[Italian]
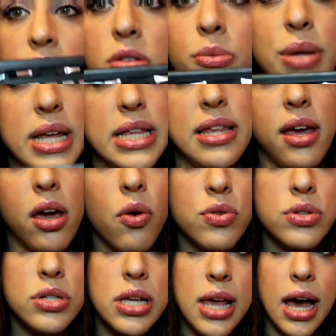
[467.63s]
non mi resta che
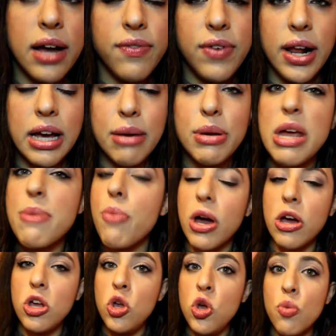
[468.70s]
consigliarvela anche perché
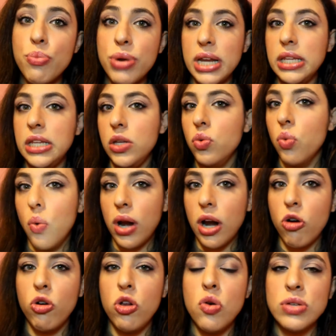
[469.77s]
poi gli ombretti
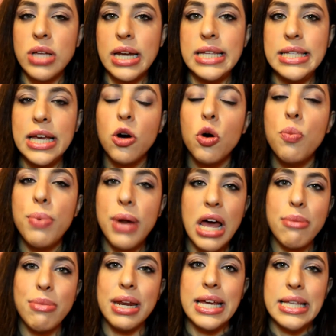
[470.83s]
durano li ho usati sia col
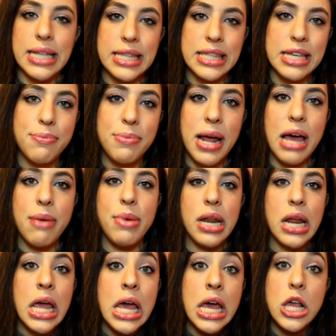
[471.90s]
primer che senza
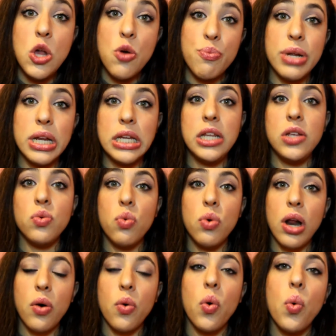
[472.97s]
primer gli ombretti
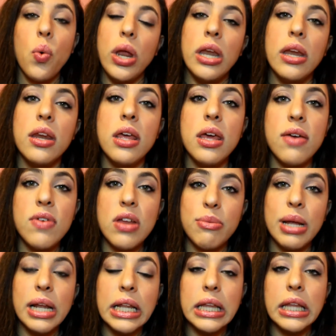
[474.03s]
durano quindi
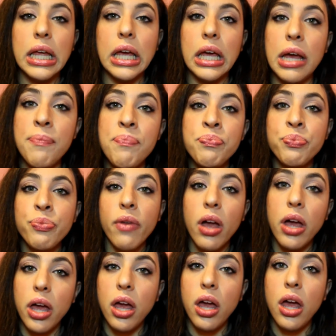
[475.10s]
veramente
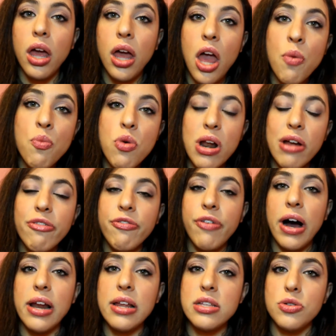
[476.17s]
eh, è un buon
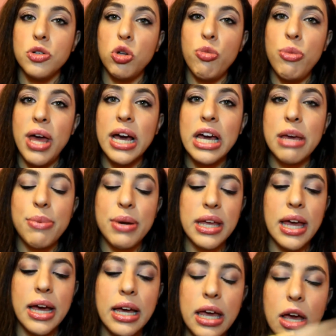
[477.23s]
affare secondo me anche
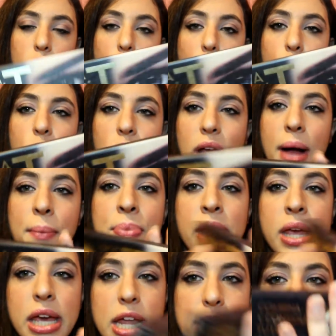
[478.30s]
perché è anche comoda
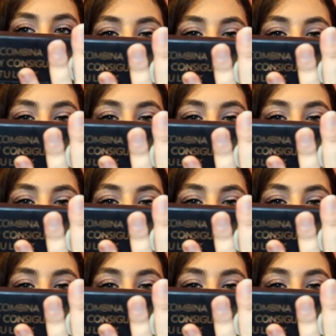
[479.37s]
il